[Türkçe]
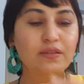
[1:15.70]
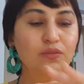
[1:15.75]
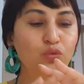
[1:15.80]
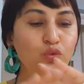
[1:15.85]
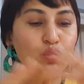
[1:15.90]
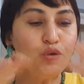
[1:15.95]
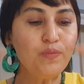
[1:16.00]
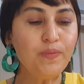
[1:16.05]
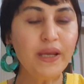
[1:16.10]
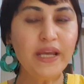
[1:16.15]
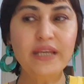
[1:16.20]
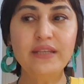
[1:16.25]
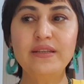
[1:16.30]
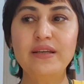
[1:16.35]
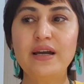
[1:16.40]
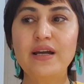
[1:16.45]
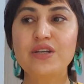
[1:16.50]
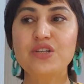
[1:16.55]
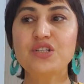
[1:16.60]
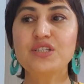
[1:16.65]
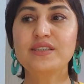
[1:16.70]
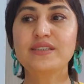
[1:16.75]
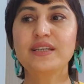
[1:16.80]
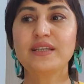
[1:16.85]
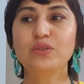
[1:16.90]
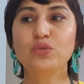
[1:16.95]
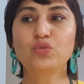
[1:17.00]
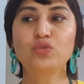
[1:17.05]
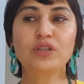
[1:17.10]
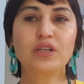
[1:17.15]
tüm enerji
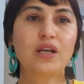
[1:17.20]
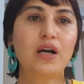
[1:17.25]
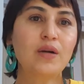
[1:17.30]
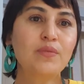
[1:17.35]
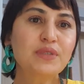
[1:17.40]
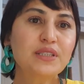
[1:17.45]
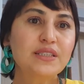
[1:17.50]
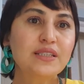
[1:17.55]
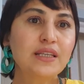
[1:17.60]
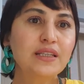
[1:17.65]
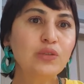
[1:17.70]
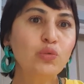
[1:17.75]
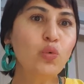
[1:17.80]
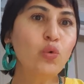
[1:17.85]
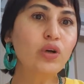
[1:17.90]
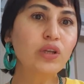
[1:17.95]
senin üzerine ama senin o